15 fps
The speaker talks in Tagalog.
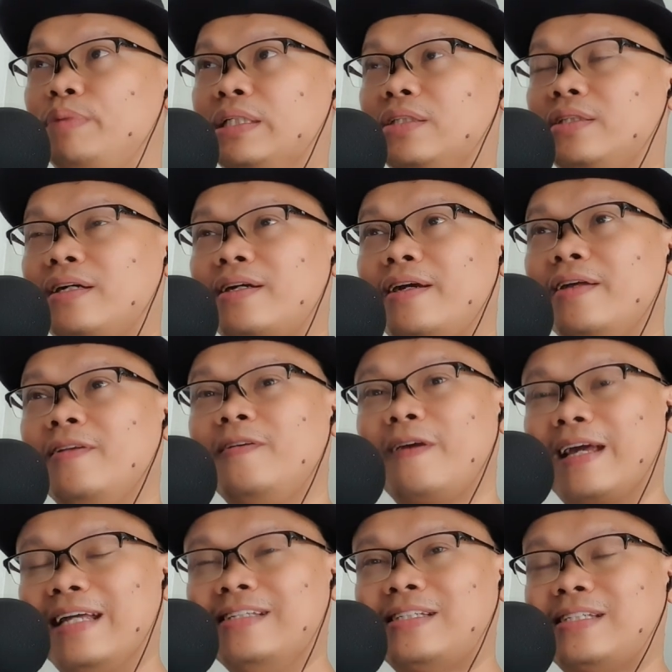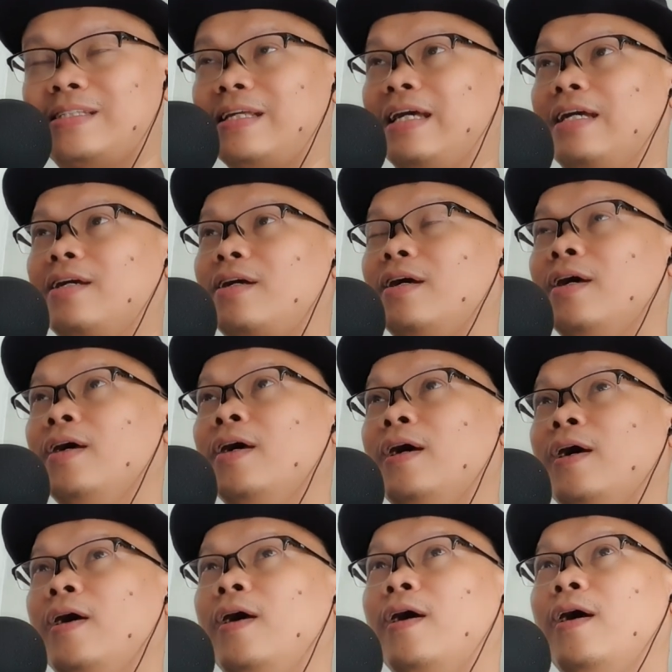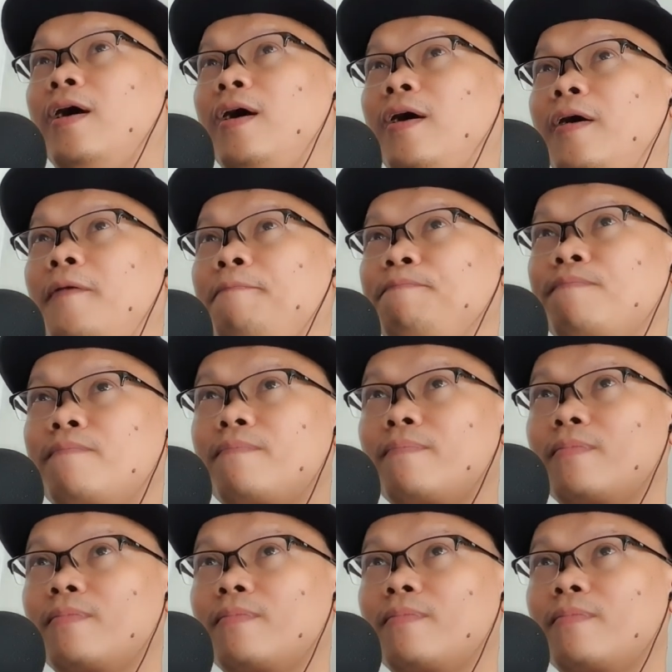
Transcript: but the killer instinct um